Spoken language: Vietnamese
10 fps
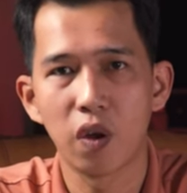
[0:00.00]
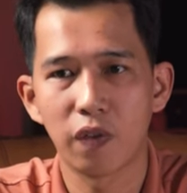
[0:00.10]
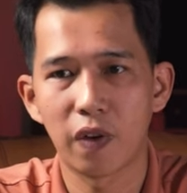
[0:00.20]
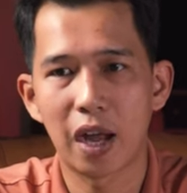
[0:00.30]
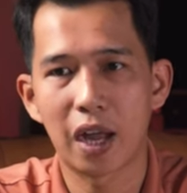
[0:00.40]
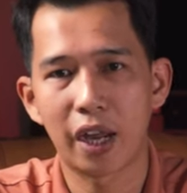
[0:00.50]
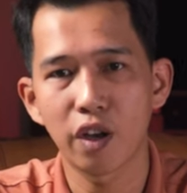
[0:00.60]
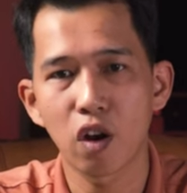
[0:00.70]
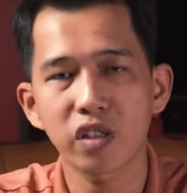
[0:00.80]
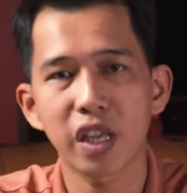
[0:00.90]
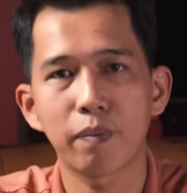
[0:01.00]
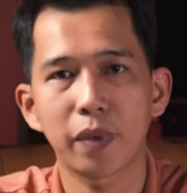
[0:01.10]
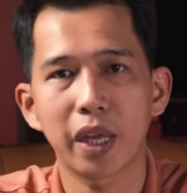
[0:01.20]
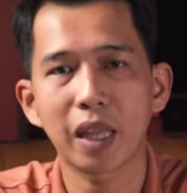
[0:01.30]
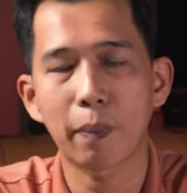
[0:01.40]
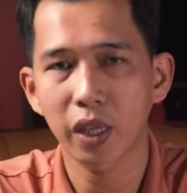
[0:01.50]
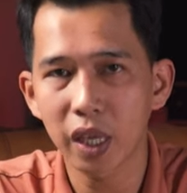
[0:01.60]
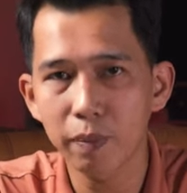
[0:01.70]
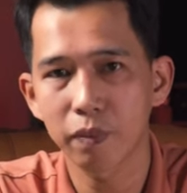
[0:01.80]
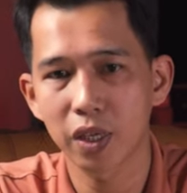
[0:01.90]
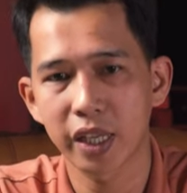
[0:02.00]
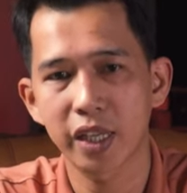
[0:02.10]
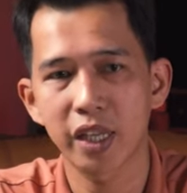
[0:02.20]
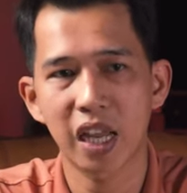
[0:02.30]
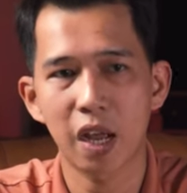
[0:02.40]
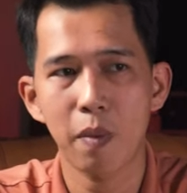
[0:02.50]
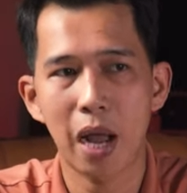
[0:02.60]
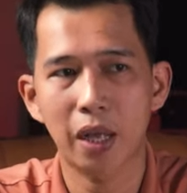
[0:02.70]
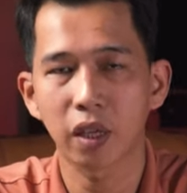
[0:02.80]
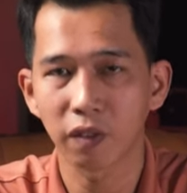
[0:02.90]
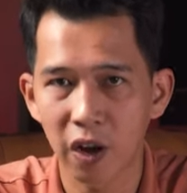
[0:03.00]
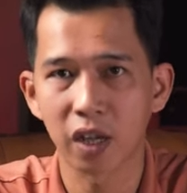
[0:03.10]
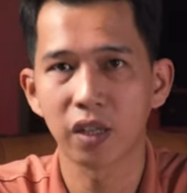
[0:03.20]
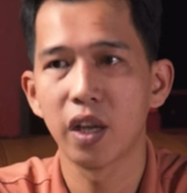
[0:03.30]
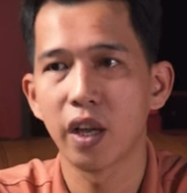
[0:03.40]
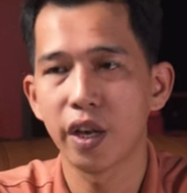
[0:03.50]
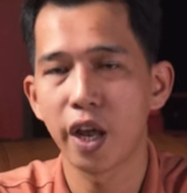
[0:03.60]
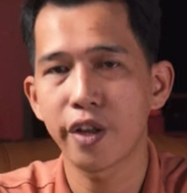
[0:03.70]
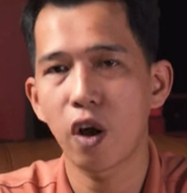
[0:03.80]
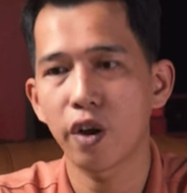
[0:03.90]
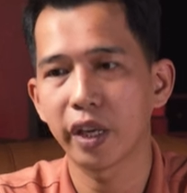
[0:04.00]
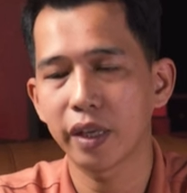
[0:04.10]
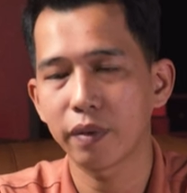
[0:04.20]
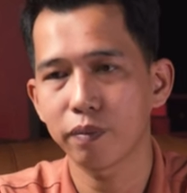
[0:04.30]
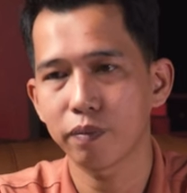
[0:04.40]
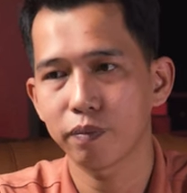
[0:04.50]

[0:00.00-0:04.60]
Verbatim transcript: và hãy đón xem cái tập kế tiếp mình sẽ chia sẻ với bạn từng phần để cho những